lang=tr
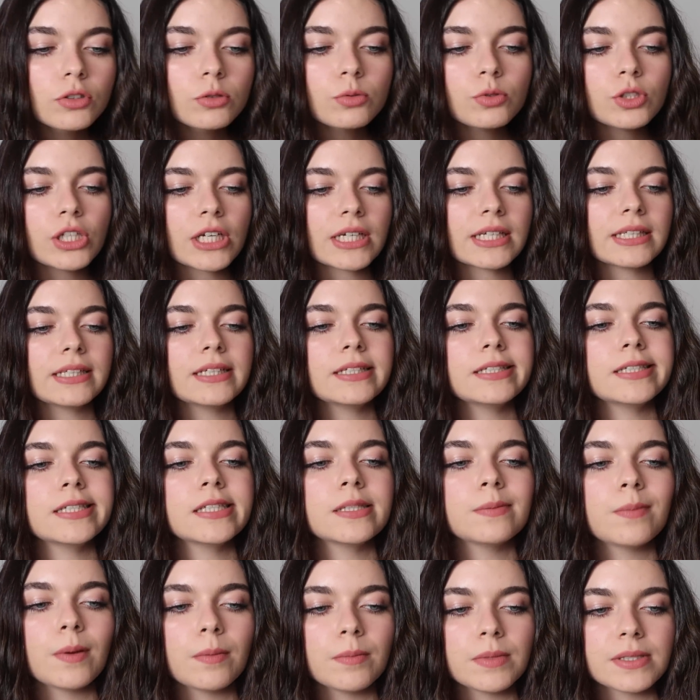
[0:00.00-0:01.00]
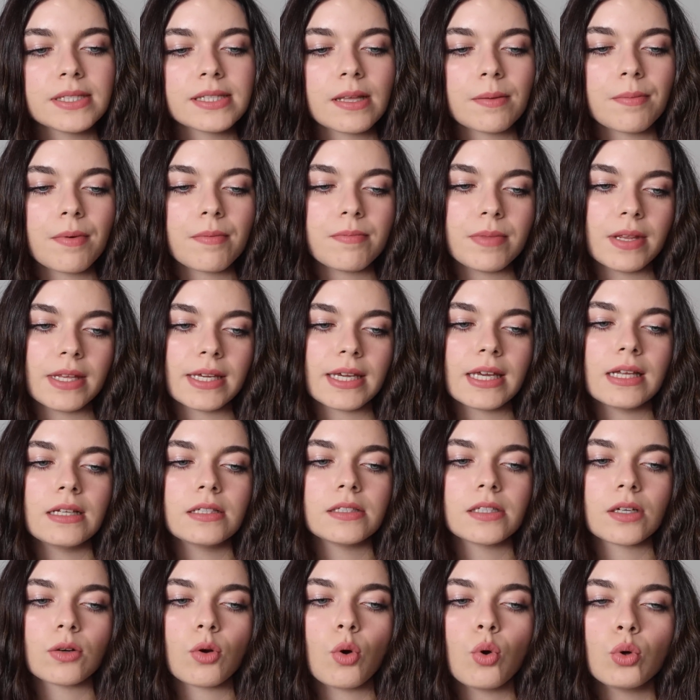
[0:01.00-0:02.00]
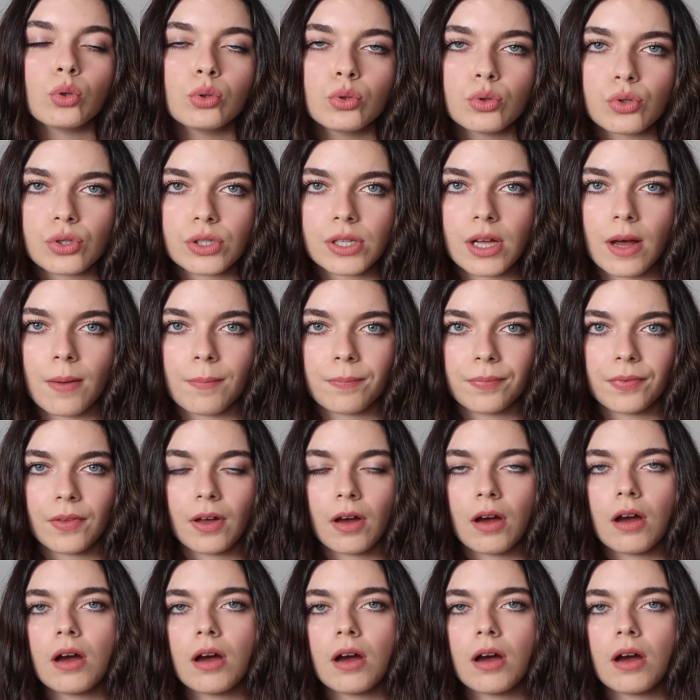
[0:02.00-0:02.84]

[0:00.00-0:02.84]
Bunu bir şekilde çizmemin sebebine gelecek olursam